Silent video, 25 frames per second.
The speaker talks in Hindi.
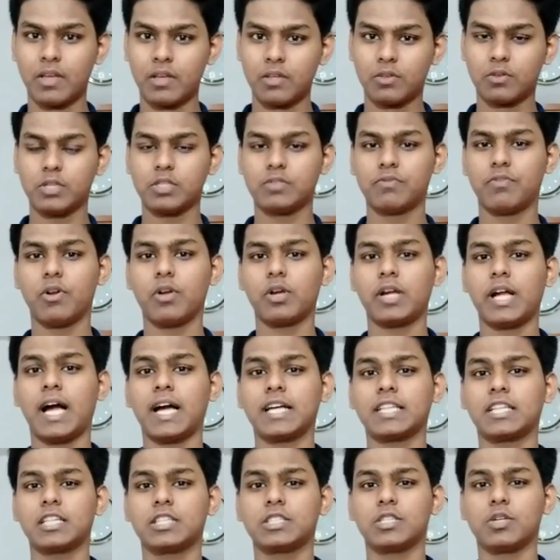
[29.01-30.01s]
तो इस वीडियो के
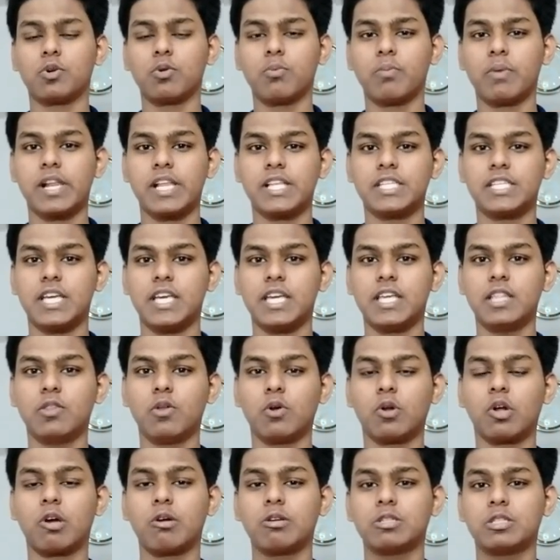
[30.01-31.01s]
आग तक जरूर बने चाहिए इन
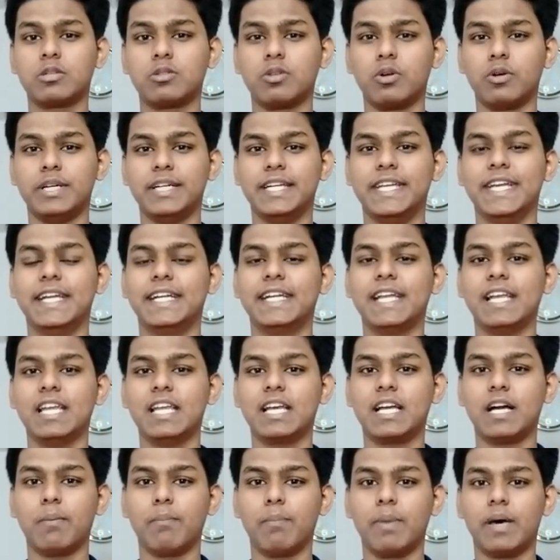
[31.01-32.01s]
दोनों के एकदम डिटेली
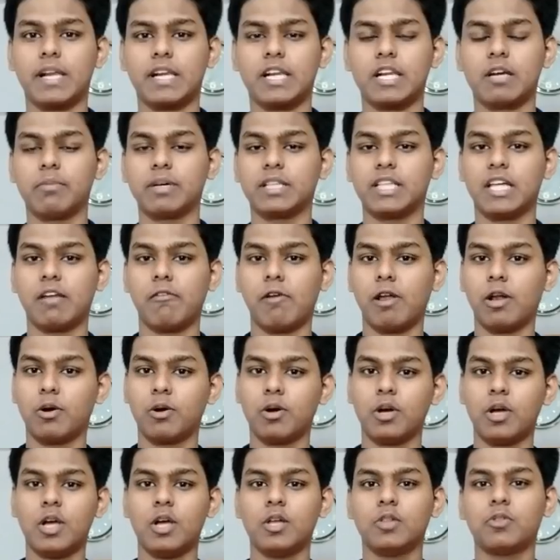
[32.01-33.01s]
कंपेयर करके बताने वाला हूँ